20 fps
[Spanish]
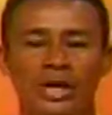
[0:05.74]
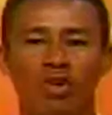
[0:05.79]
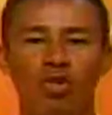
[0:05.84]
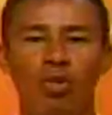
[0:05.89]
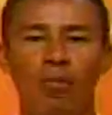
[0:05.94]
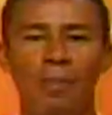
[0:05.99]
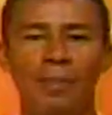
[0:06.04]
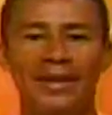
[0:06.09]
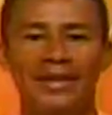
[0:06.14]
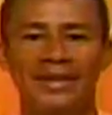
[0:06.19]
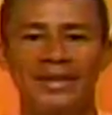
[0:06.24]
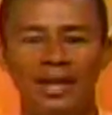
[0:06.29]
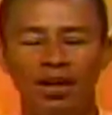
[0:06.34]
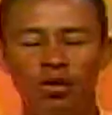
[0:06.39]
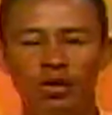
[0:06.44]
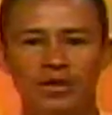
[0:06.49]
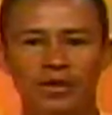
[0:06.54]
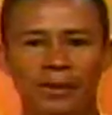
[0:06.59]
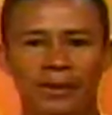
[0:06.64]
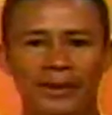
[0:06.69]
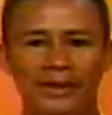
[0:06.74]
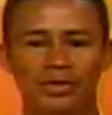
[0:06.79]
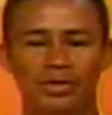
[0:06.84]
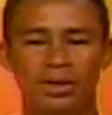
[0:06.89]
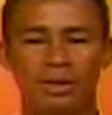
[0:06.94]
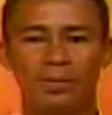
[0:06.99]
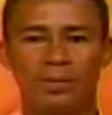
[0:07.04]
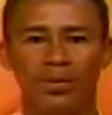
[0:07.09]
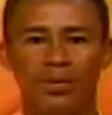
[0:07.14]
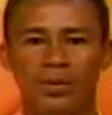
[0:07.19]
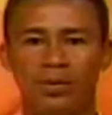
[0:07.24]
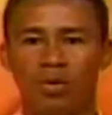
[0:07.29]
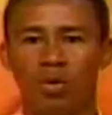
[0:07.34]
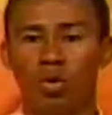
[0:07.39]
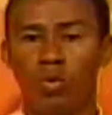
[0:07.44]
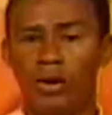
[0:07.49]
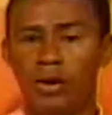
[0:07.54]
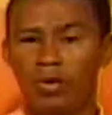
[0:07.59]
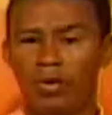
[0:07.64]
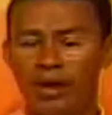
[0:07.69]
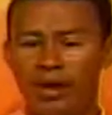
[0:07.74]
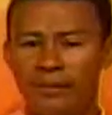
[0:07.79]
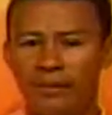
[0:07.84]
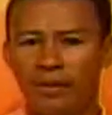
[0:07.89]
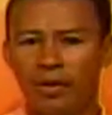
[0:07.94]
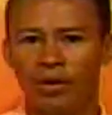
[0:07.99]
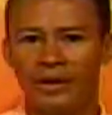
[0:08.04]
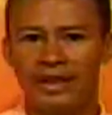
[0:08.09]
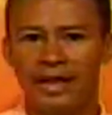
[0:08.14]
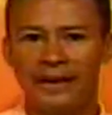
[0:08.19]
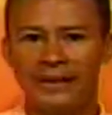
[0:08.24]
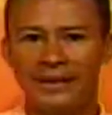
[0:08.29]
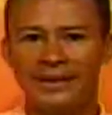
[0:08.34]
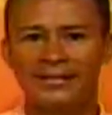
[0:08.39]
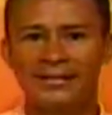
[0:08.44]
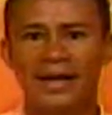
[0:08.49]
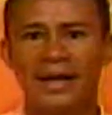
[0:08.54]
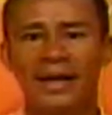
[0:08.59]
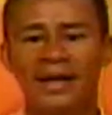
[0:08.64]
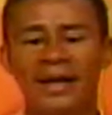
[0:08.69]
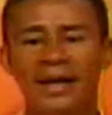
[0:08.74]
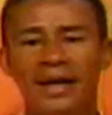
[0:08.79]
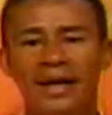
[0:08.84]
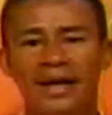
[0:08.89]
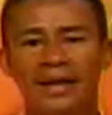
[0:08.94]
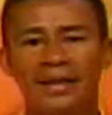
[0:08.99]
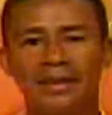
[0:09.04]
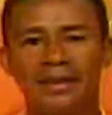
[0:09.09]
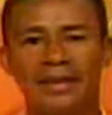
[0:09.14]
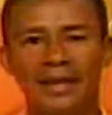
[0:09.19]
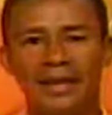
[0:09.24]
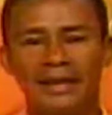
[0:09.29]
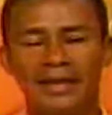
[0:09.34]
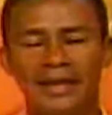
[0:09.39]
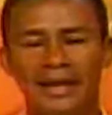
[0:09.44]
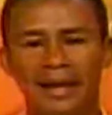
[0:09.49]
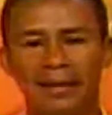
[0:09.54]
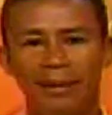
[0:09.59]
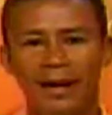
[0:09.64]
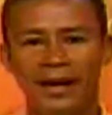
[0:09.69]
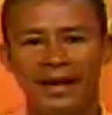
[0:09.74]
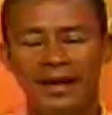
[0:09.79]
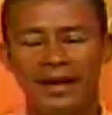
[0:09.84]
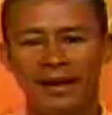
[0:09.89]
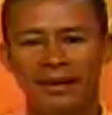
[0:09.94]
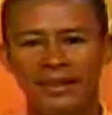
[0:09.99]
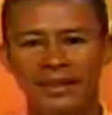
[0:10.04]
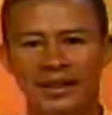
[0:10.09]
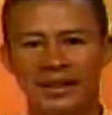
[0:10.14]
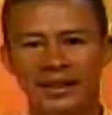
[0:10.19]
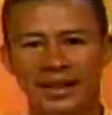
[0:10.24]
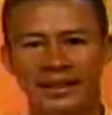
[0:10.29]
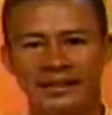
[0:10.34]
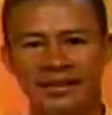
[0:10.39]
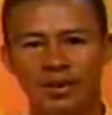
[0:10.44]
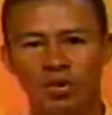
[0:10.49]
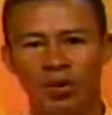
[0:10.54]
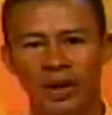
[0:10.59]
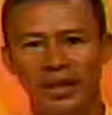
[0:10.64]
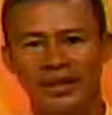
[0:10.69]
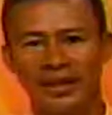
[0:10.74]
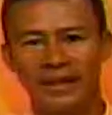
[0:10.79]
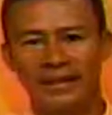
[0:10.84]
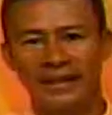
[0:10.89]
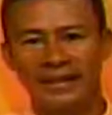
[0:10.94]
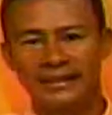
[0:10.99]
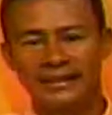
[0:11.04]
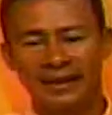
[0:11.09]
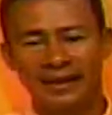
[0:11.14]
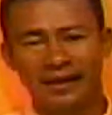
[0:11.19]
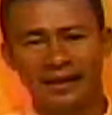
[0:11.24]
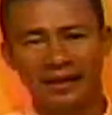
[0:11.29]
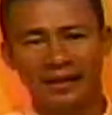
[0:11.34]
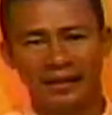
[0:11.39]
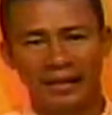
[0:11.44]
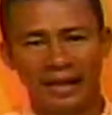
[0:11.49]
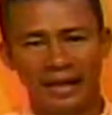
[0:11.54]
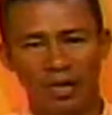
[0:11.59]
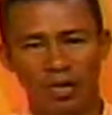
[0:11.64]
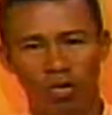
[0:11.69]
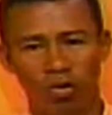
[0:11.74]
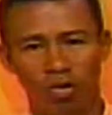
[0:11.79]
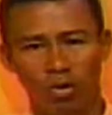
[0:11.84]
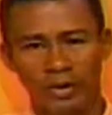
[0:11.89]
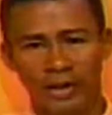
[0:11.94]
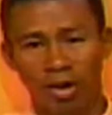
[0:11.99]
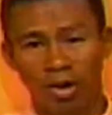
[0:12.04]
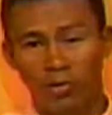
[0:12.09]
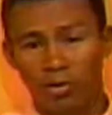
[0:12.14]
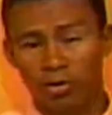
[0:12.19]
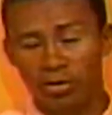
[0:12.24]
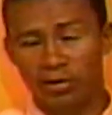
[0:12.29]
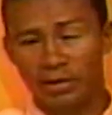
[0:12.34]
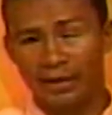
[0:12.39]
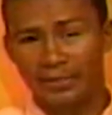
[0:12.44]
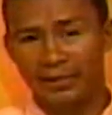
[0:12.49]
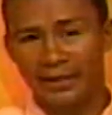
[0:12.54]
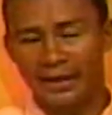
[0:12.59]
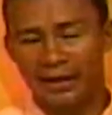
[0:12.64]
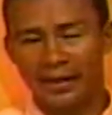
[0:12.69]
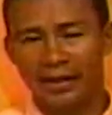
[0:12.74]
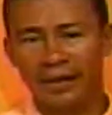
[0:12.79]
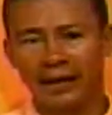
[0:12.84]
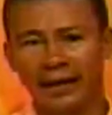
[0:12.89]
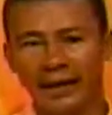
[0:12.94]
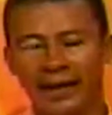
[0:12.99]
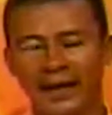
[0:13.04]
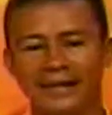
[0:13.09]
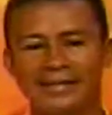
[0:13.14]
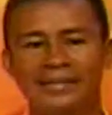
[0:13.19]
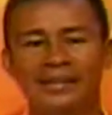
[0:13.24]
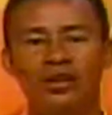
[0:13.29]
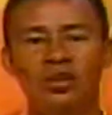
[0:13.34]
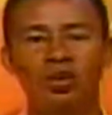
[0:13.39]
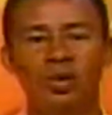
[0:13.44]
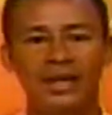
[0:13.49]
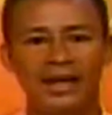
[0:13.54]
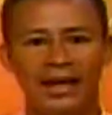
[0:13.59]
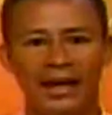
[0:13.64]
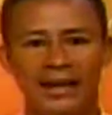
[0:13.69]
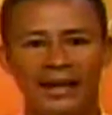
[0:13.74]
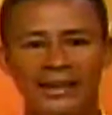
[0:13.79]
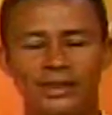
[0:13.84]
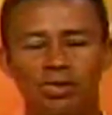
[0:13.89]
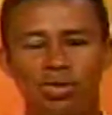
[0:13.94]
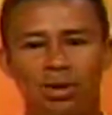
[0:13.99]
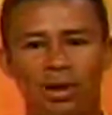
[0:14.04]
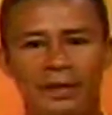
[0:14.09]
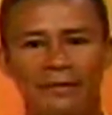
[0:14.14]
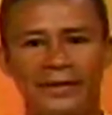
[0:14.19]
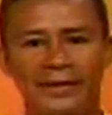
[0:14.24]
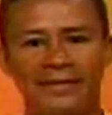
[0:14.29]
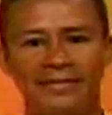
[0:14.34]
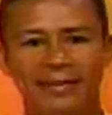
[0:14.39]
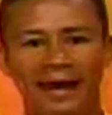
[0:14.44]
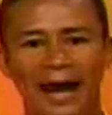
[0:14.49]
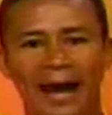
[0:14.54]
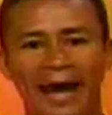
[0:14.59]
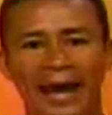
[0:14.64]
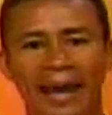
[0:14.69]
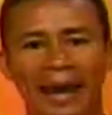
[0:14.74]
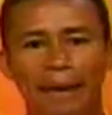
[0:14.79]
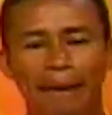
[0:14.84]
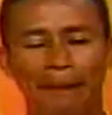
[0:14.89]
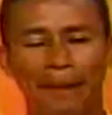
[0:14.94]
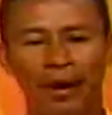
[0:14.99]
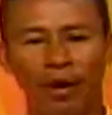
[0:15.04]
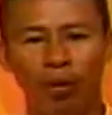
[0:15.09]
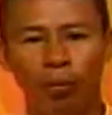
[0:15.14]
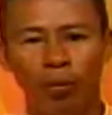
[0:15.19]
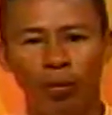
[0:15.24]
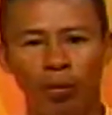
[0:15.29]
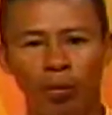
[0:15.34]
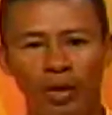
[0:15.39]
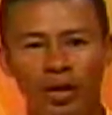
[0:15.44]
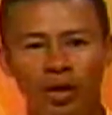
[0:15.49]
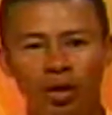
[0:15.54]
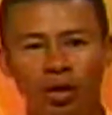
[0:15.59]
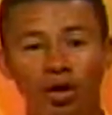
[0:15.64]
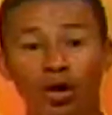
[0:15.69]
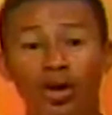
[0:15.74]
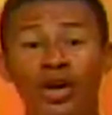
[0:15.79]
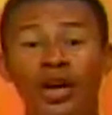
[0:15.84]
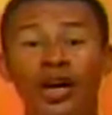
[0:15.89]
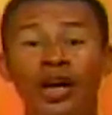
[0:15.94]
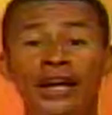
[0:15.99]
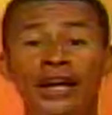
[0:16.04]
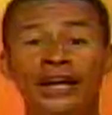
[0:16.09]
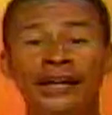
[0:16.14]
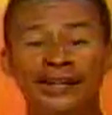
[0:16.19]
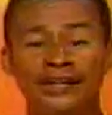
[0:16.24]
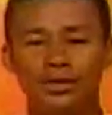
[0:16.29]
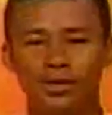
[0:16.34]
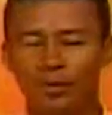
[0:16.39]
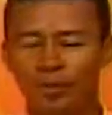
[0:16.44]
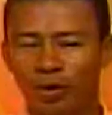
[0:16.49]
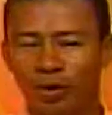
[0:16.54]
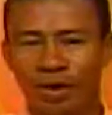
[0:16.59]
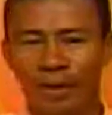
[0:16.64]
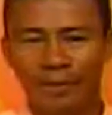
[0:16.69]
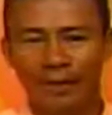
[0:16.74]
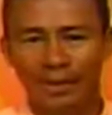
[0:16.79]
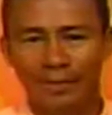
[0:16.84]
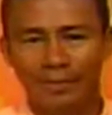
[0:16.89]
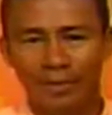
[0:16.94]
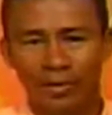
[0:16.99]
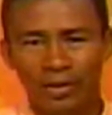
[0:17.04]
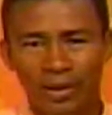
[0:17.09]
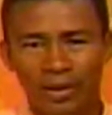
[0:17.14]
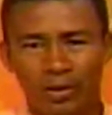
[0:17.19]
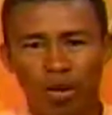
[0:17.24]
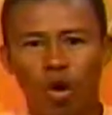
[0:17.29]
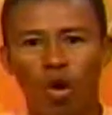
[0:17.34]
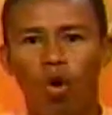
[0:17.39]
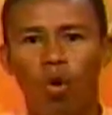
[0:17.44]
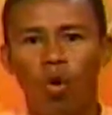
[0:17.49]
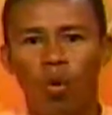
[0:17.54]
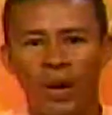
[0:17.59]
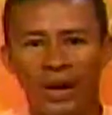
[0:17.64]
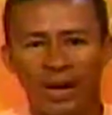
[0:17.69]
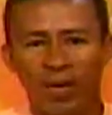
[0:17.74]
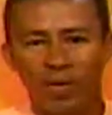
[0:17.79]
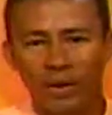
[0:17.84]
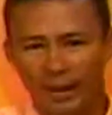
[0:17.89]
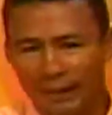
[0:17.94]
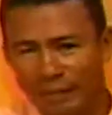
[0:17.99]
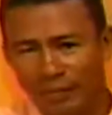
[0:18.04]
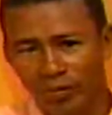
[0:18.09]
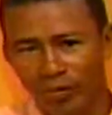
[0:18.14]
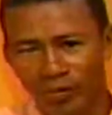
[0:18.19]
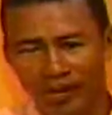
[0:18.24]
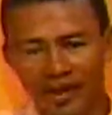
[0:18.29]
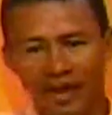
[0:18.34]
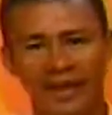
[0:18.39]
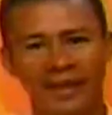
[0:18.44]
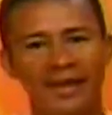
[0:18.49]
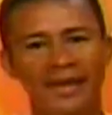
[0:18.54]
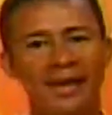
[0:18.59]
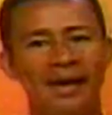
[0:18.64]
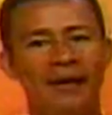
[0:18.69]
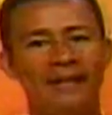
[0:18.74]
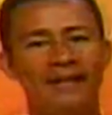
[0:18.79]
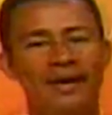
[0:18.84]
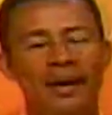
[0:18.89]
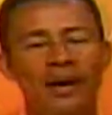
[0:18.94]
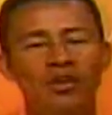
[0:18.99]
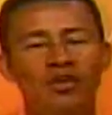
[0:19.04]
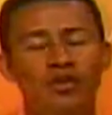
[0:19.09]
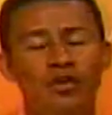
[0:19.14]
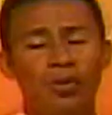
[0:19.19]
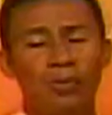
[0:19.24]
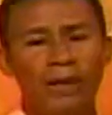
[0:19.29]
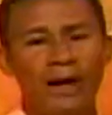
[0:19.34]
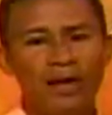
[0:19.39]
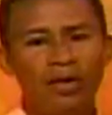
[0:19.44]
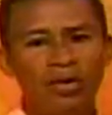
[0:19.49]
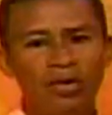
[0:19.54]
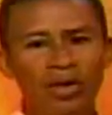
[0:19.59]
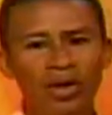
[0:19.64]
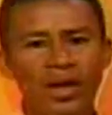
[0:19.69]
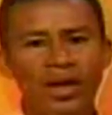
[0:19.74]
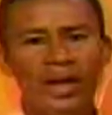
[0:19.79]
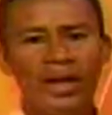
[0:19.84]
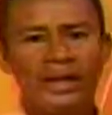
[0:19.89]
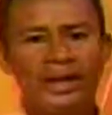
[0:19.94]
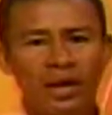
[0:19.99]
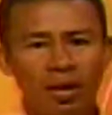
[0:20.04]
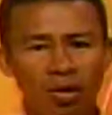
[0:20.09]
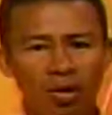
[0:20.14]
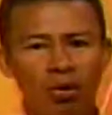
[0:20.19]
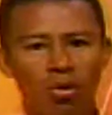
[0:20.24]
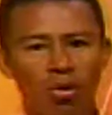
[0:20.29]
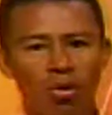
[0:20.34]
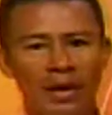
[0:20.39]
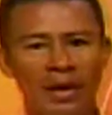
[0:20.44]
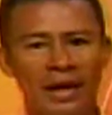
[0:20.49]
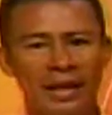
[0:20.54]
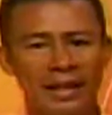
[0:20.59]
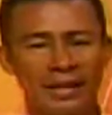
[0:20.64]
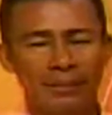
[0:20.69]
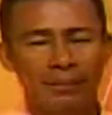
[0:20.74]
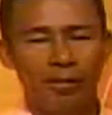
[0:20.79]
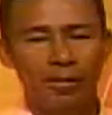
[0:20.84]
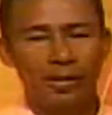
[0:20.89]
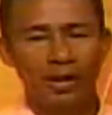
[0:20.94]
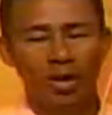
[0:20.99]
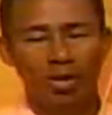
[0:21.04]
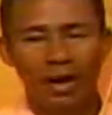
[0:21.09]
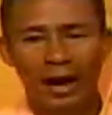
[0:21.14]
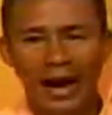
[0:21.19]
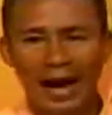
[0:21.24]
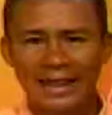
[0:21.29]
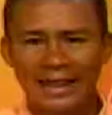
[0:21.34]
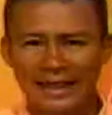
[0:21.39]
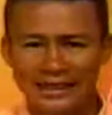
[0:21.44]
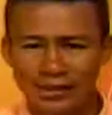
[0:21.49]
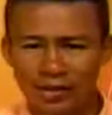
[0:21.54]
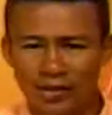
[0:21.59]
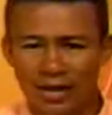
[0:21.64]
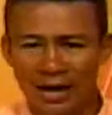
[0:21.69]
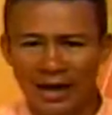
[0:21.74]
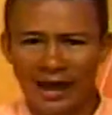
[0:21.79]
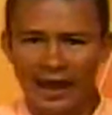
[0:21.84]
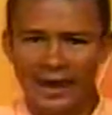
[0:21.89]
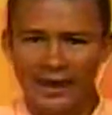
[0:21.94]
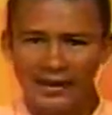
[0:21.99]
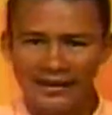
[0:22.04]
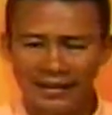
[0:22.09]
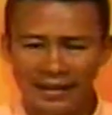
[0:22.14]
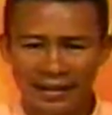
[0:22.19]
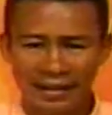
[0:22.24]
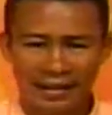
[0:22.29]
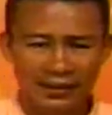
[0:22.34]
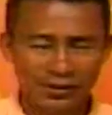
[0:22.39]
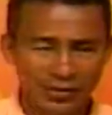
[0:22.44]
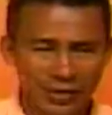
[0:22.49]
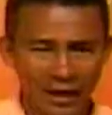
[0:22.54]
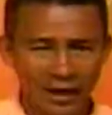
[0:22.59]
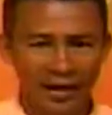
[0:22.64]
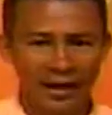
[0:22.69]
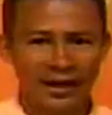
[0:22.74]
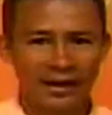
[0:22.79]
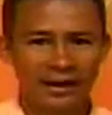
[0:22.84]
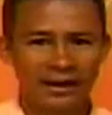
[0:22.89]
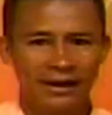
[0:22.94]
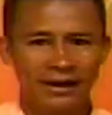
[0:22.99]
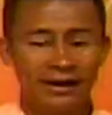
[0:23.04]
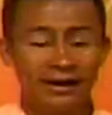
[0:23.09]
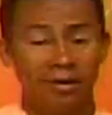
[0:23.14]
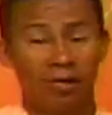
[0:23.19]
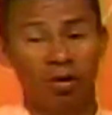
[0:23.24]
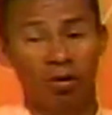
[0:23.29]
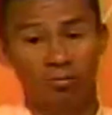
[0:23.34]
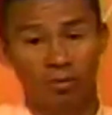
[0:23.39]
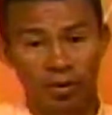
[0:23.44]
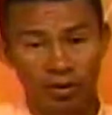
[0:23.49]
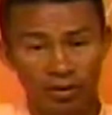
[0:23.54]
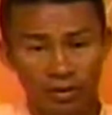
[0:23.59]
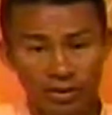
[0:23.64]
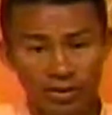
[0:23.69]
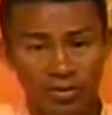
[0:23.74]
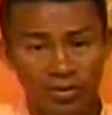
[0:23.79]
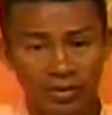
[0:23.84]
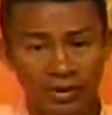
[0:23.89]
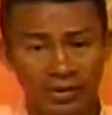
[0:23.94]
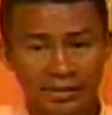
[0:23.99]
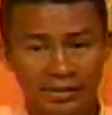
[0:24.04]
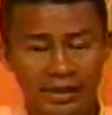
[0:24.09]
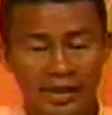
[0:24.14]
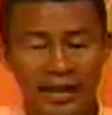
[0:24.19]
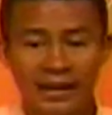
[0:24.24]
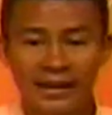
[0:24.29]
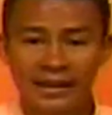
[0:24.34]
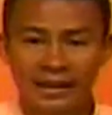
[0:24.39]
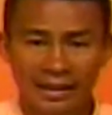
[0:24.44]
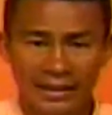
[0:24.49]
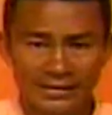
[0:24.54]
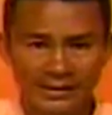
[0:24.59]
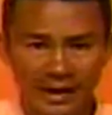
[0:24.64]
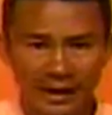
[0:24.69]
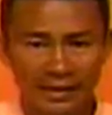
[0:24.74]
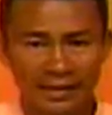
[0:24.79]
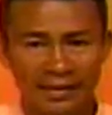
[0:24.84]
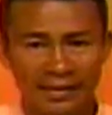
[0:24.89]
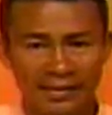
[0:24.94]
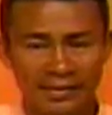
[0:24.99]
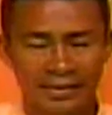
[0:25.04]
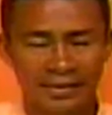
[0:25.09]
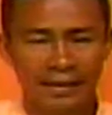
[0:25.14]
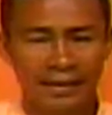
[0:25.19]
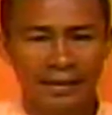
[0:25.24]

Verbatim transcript: a compartir nuestro espacio deportivo Juego Limpio a través de Telemar, Canal 23 y 43 en Quirin La Concordia. Como no, también en la sintonía de su revista Espejo Público y su programa deportivo Juego Limpio. Día a día, bien informado de lo que ocurre en el deporte local, nacional e internacional, con proyecciones interesantes.